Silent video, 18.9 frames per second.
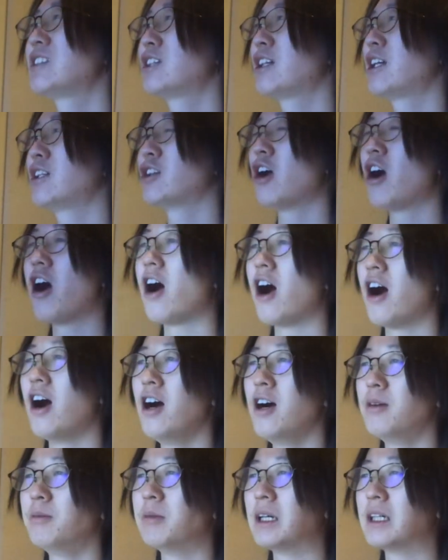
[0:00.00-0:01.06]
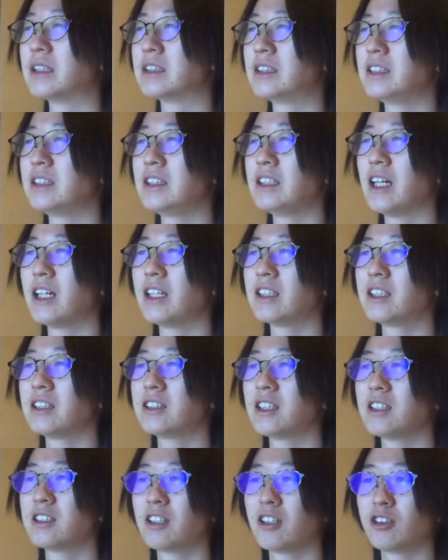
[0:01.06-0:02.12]
ジクラウド間違えて
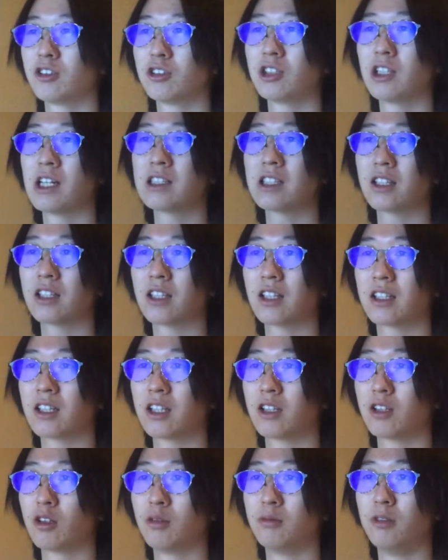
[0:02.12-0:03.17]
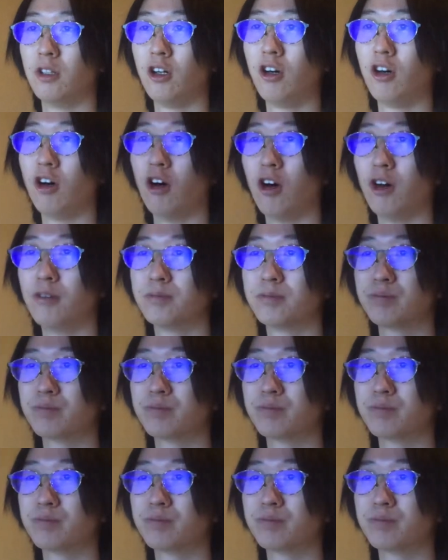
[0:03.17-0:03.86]
ステージクラウド開いちゃったけども